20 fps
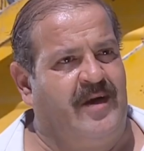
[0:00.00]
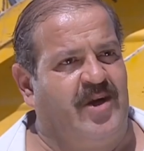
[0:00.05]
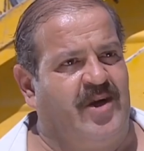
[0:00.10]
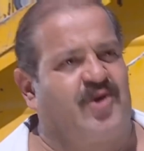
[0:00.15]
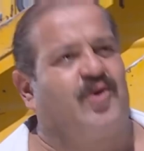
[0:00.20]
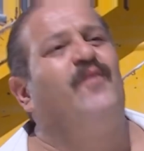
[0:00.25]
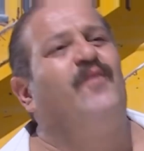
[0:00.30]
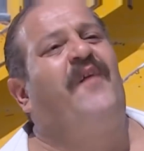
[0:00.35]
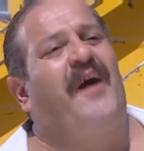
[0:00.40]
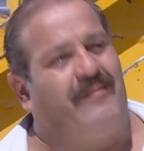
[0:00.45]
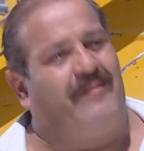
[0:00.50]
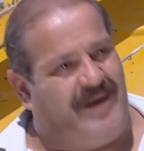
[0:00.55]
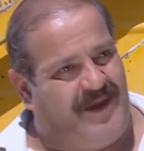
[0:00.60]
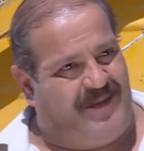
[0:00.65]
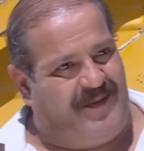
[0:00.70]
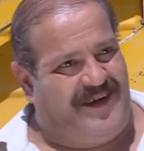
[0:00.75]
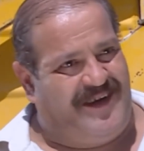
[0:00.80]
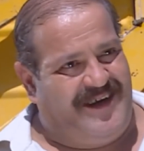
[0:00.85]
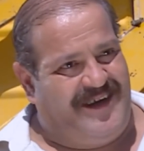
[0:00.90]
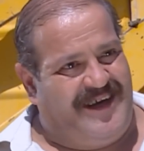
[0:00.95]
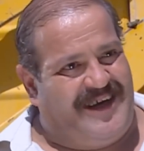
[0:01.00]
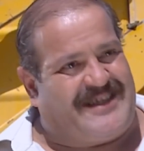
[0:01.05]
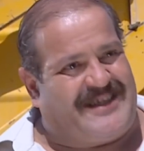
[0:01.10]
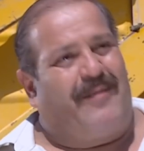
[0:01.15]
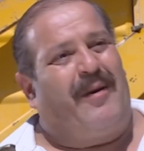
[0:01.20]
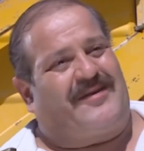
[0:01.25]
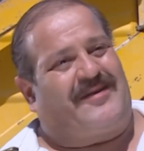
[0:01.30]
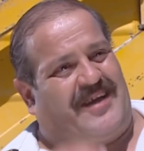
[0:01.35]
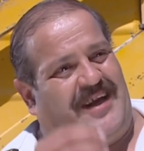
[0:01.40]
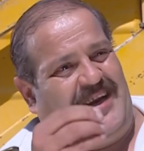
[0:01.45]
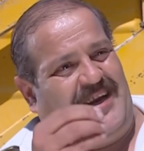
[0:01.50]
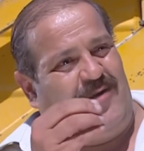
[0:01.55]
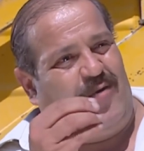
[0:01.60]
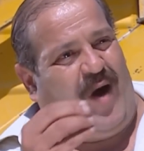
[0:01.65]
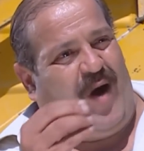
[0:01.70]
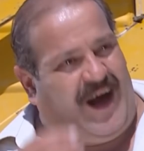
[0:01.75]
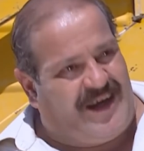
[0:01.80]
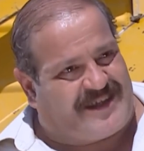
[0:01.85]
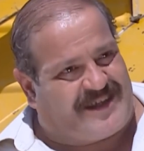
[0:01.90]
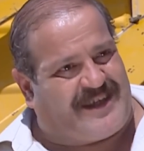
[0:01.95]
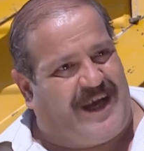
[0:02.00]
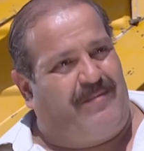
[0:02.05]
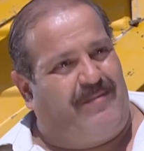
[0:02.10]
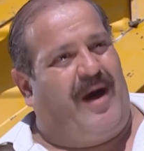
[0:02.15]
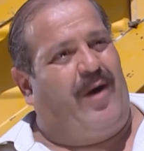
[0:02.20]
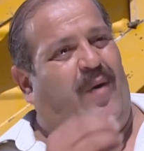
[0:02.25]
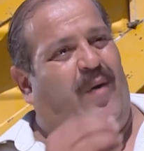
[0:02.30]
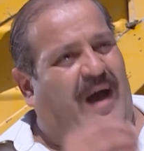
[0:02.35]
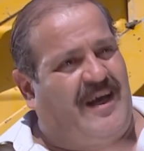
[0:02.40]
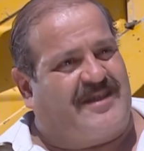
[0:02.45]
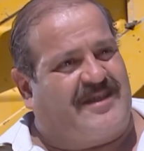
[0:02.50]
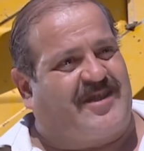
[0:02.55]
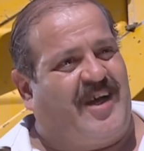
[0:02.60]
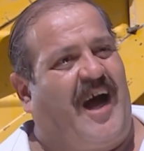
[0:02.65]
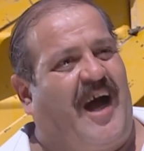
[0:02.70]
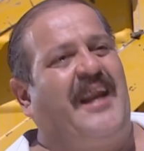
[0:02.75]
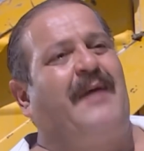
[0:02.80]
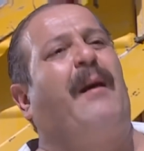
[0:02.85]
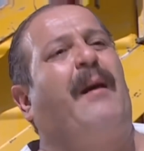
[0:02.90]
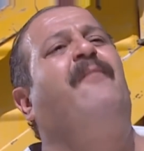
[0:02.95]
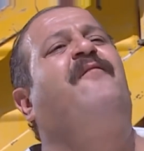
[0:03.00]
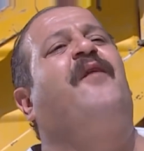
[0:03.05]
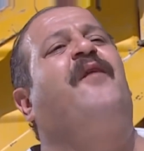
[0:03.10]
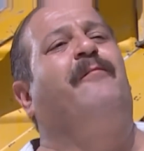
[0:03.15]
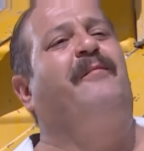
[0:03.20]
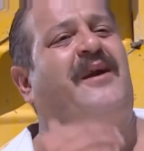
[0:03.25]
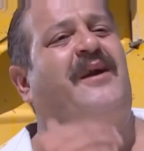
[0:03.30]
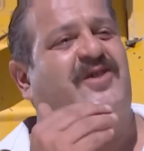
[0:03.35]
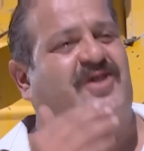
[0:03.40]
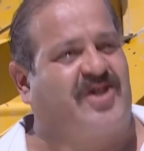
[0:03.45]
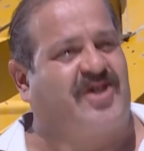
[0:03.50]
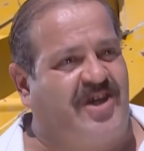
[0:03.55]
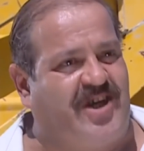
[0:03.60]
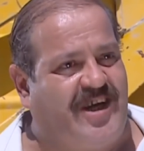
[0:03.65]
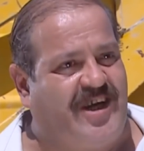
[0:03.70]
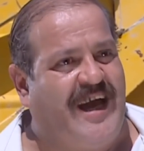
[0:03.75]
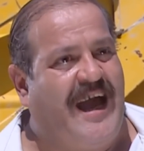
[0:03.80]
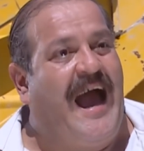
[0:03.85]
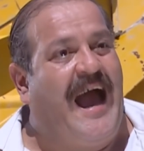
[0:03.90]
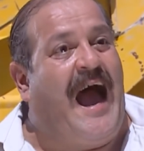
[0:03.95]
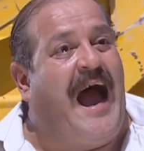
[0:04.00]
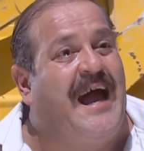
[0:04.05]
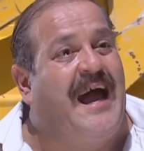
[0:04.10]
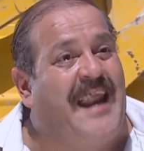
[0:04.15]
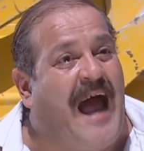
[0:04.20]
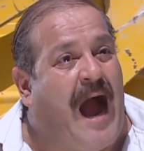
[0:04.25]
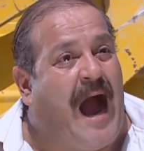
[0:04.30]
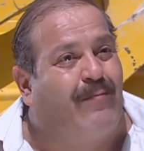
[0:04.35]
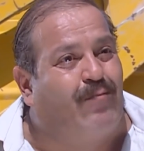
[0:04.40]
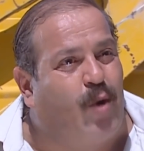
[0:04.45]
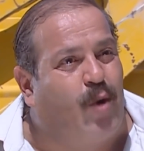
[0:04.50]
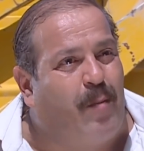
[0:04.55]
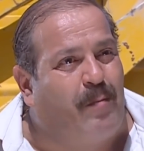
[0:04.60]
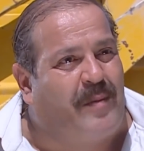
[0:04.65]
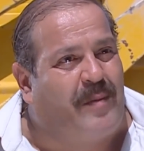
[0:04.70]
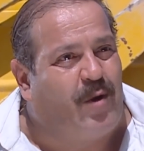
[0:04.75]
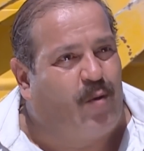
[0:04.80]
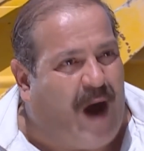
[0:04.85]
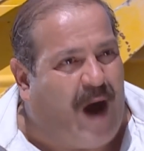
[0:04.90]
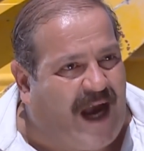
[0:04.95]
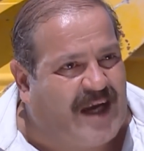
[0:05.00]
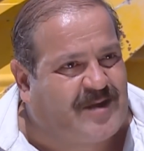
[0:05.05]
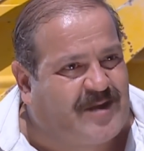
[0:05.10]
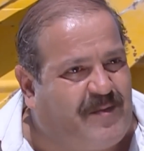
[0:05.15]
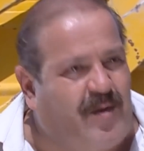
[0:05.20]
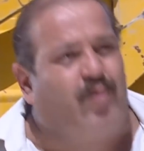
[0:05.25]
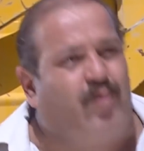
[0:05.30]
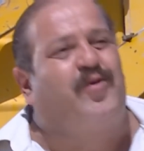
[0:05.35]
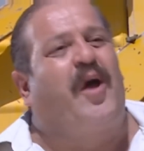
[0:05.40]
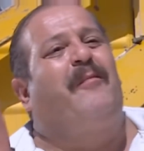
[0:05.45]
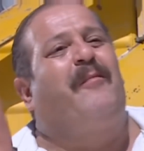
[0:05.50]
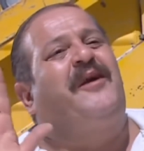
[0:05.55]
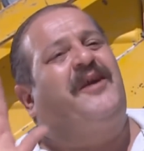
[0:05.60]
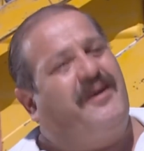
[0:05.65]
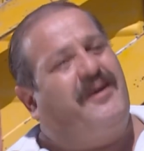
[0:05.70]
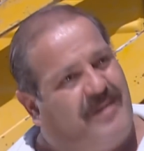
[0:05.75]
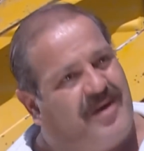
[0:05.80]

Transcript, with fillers: شوف حبيبي اذا ما بتقلي واسطه ما واسطه انا ما بفهم بهالشيء انا عم بقوم بواجبي وضميري